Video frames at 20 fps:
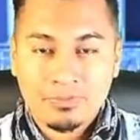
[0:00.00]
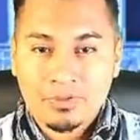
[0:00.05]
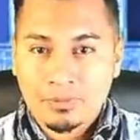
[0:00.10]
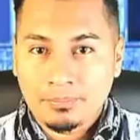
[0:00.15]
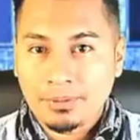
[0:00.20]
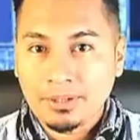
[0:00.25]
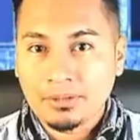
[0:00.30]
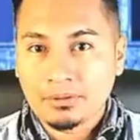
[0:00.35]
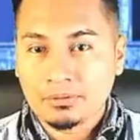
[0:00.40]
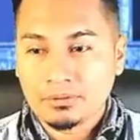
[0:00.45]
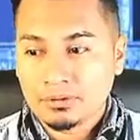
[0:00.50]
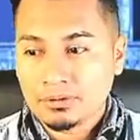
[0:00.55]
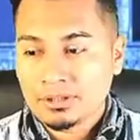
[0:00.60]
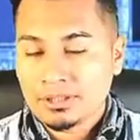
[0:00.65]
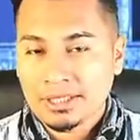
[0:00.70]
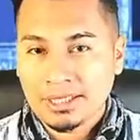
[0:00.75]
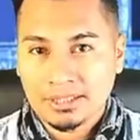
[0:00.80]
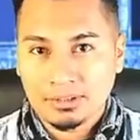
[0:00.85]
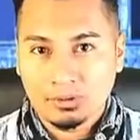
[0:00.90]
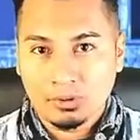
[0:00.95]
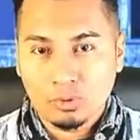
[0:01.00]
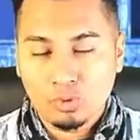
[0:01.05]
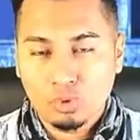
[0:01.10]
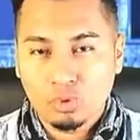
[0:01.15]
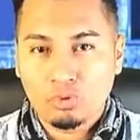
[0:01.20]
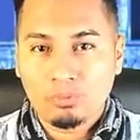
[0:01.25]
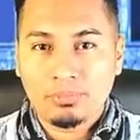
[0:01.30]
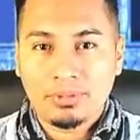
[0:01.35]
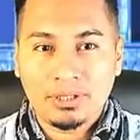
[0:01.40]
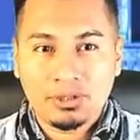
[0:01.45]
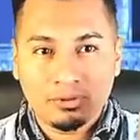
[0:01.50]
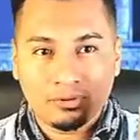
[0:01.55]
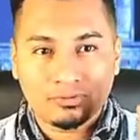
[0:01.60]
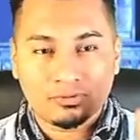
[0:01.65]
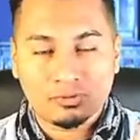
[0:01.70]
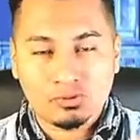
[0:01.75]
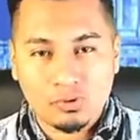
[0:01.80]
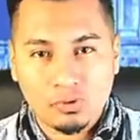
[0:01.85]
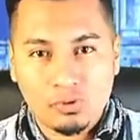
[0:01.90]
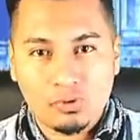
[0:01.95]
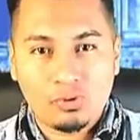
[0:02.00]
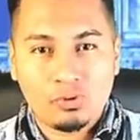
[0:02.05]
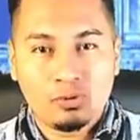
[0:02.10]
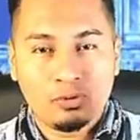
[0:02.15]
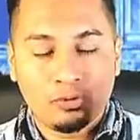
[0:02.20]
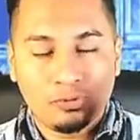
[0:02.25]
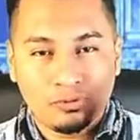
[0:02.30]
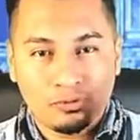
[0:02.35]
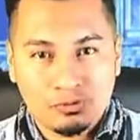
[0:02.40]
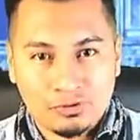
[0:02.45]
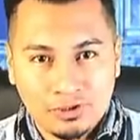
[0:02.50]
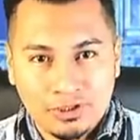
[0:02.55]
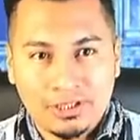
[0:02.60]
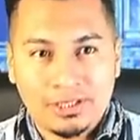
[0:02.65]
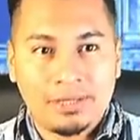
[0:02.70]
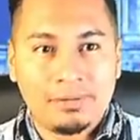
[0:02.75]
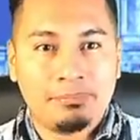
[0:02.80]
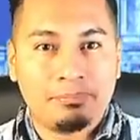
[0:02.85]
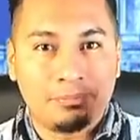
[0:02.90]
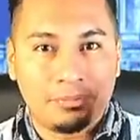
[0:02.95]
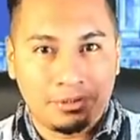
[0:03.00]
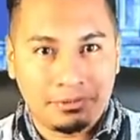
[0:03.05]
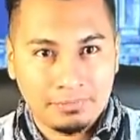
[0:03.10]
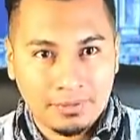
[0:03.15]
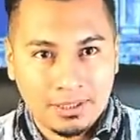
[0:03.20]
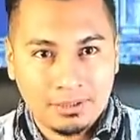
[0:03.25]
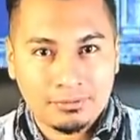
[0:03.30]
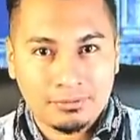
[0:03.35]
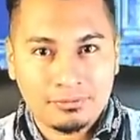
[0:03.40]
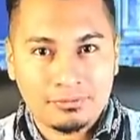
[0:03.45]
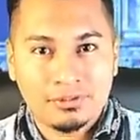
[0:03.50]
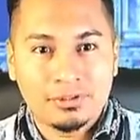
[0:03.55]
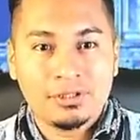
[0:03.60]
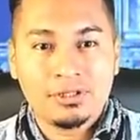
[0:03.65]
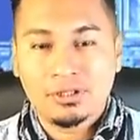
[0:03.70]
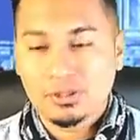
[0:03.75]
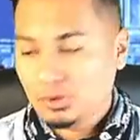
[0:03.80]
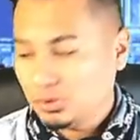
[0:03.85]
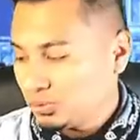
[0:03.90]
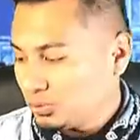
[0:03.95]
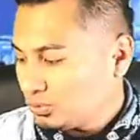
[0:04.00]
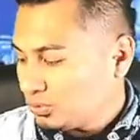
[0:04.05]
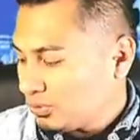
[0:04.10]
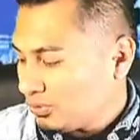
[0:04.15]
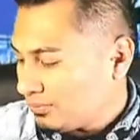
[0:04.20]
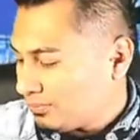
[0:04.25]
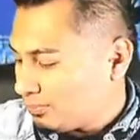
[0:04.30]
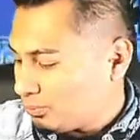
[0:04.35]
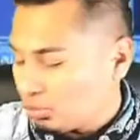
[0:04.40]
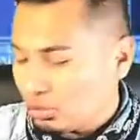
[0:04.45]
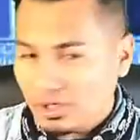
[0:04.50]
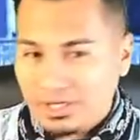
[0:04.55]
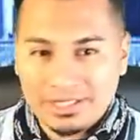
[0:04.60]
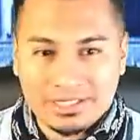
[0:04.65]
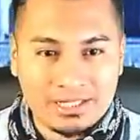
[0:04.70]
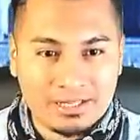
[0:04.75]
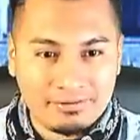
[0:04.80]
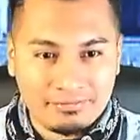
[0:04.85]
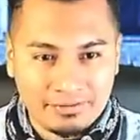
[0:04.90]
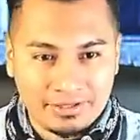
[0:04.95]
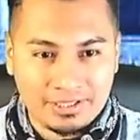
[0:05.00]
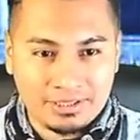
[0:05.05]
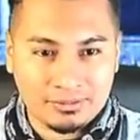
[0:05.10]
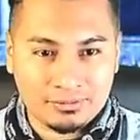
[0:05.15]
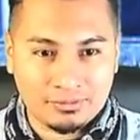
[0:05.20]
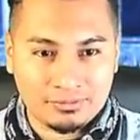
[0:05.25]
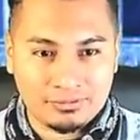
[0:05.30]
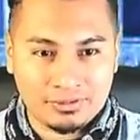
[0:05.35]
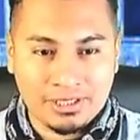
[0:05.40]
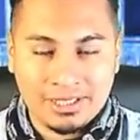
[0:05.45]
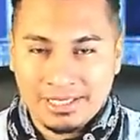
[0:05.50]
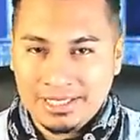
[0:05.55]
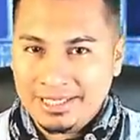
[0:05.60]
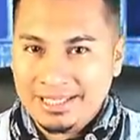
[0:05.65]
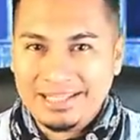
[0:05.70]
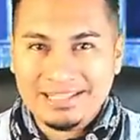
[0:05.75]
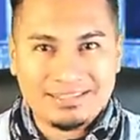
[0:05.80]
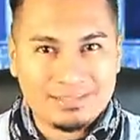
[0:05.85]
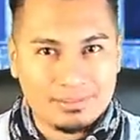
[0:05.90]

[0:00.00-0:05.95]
pero que los números no sean privados y uno pueda verlos. Esa